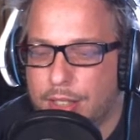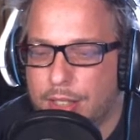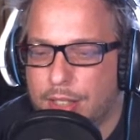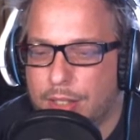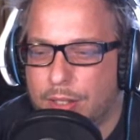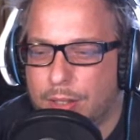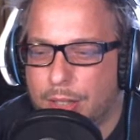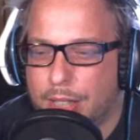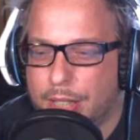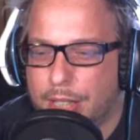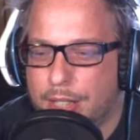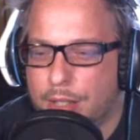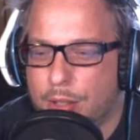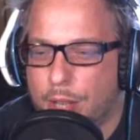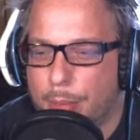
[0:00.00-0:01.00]
Ok,
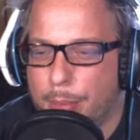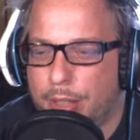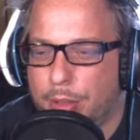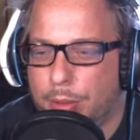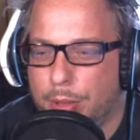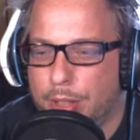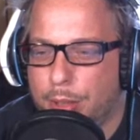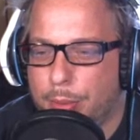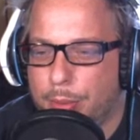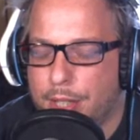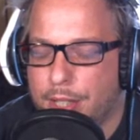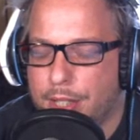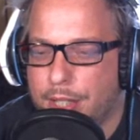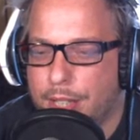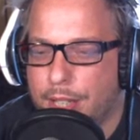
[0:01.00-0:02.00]
sicuramente una di
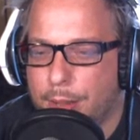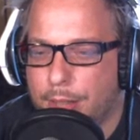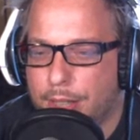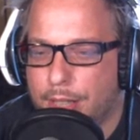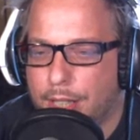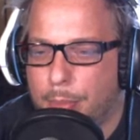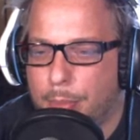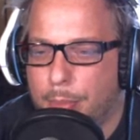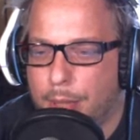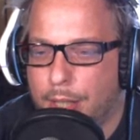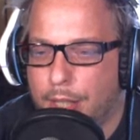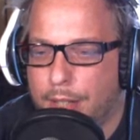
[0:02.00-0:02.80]
queste è una trappola.